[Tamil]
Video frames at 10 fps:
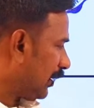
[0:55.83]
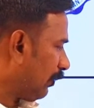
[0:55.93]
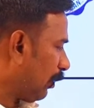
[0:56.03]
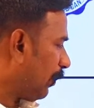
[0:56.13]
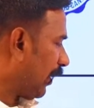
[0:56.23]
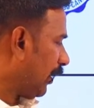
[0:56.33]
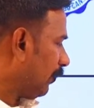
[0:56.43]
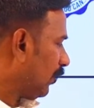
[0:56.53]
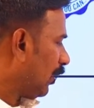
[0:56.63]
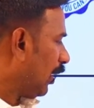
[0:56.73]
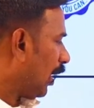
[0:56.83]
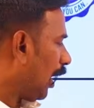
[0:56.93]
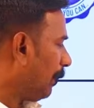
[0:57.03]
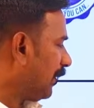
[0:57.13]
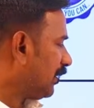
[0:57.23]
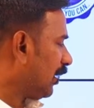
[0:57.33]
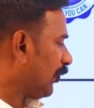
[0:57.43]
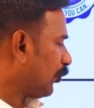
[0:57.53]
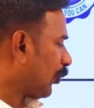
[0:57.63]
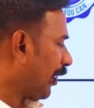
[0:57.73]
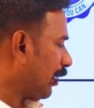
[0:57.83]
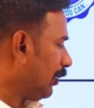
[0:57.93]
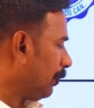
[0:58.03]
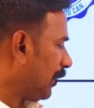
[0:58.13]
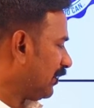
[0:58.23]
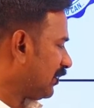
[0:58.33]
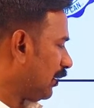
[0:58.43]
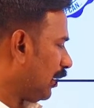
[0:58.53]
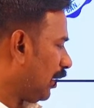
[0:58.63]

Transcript: டிவைடட் பை ஐம்பத்தி நாலு ஸ்கொயர் ப்ளஸ்